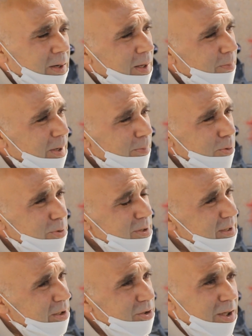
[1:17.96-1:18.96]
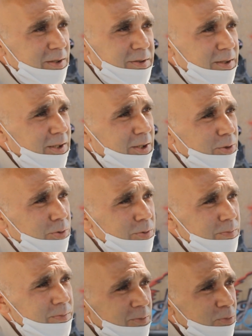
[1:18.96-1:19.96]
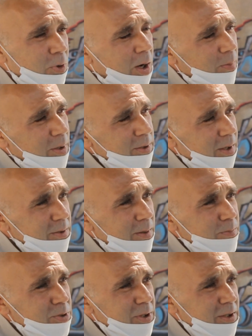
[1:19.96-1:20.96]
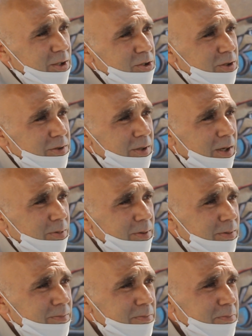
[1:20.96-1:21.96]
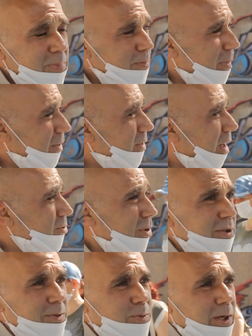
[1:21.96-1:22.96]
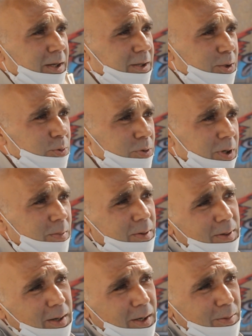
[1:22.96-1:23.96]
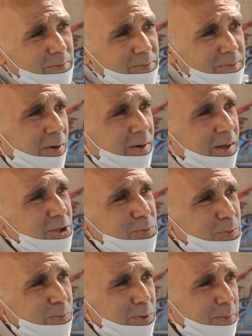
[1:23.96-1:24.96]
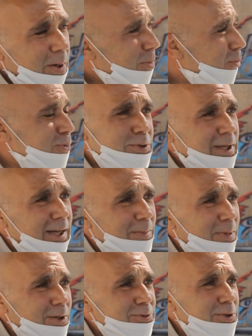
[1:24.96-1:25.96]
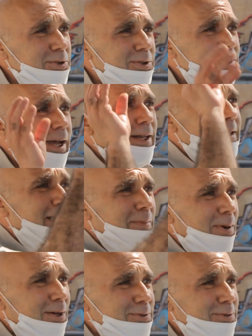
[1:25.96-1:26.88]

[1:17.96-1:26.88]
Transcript: Valla ben bunun insan çıkardığına inanıyorum. Bu Amerika'dan bir şeyler çıktı abi. Bir madde atıldı buralara doğru ama bakalım. Valla hiç bilmem abi. Füzeyle mi atıldı, eliyle mi